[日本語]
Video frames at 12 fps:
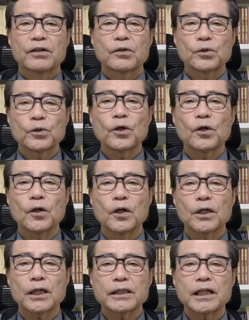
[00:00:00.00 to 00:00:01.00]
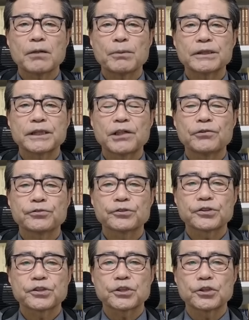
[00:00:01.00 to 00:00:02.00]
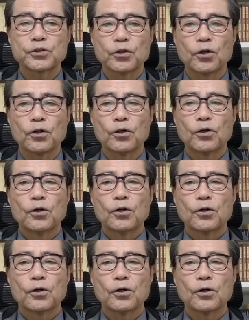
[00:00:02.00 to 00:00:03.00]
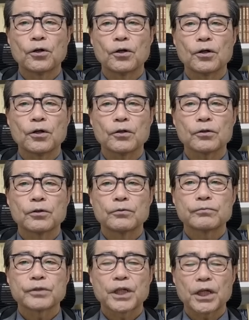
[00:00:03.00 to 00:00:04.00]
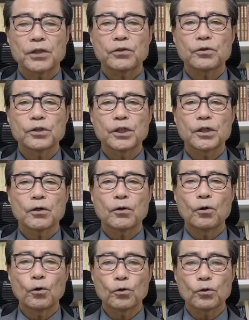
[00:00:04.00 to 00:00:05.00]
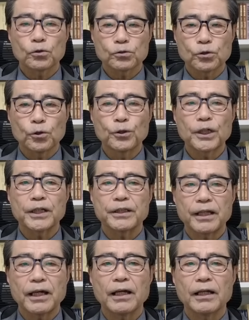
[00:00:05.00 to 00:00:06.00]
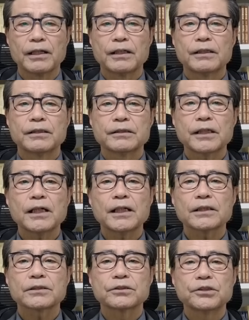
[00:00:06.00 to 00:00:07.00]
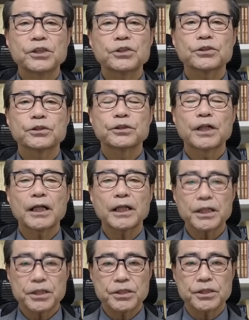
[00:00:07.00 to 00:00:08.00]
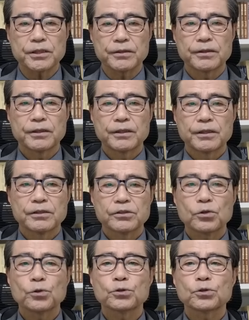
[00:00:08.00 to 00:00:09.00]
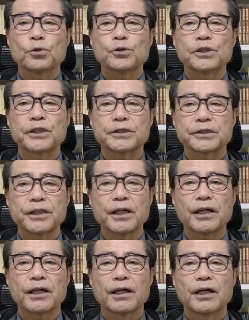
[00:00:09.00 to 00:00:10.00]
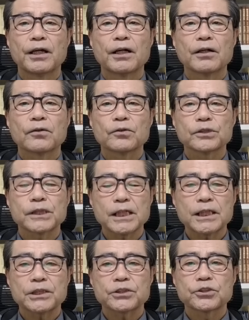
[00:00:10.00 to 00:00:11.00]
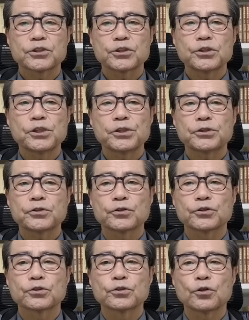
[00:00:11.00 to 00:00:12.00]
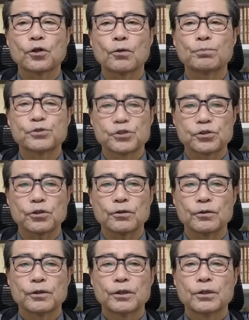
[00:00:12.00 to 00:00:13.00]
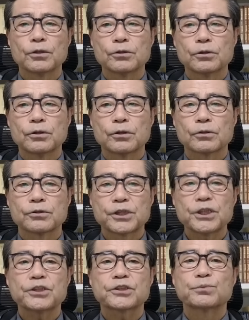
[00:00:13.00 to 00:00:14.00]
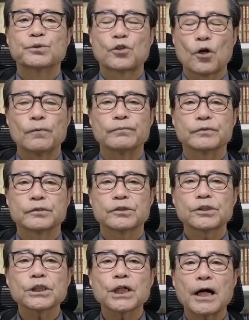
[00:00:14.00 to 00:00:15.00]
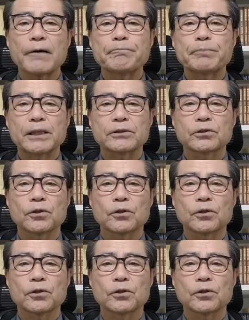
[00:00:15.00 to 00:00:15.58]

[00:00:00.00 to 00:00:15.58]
この片山前副知事の聞き取り報告を受けて、3月27日、早々にですね、この3月12日の通報文書、事実無根、嘘800